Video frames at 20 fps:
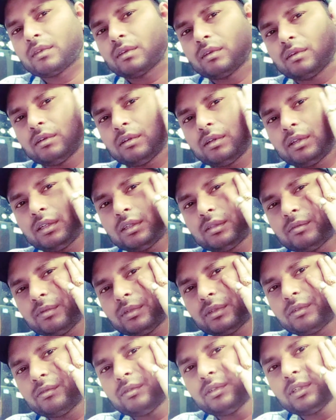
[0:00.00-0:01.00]
और इसमें
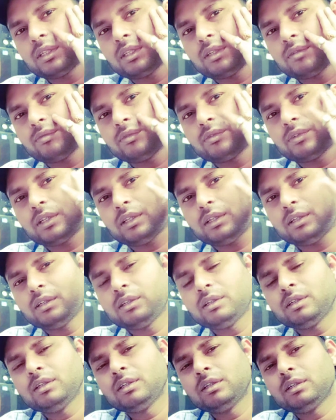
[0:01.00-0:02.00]
सूजन है पूरा
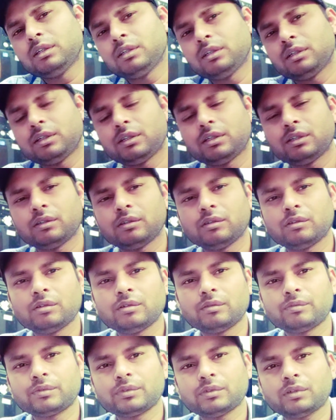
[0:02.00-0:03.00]

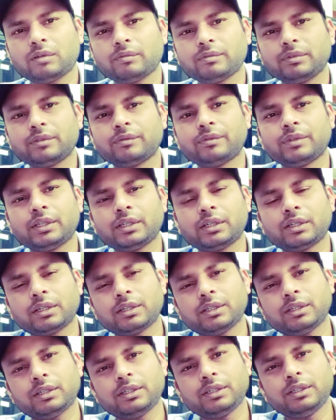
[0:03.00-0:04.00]
होप सो आप लोग प्रे
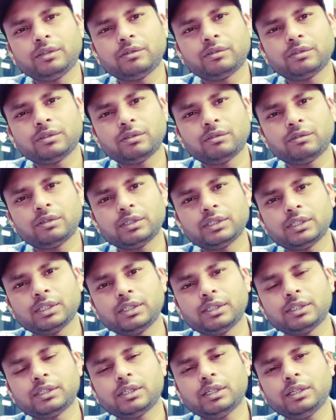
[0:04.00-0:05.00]
करना ठीक हो जाऊँगा
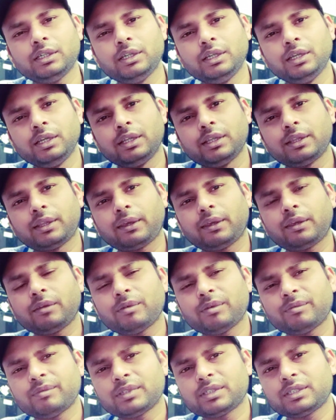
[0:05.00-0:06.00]
जल्दी से थैंक यू
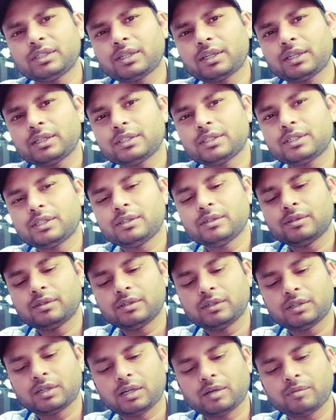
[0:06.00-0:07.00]
वेरी मच गाइज़
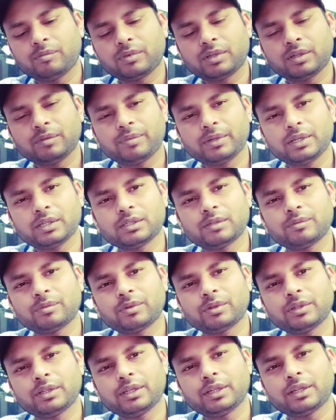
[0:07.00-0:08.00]
आपका प्यार
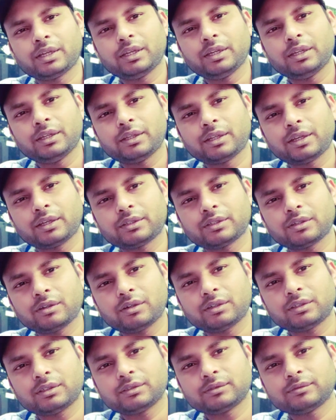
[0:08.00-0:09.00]
सपोर्ट देने के लिए थैंक्स
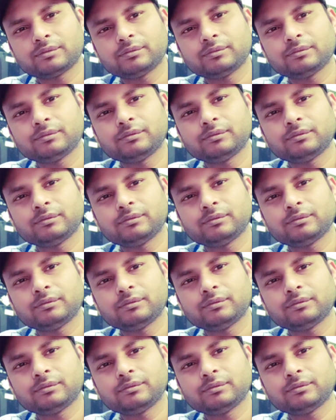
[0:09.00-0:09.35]
लॉट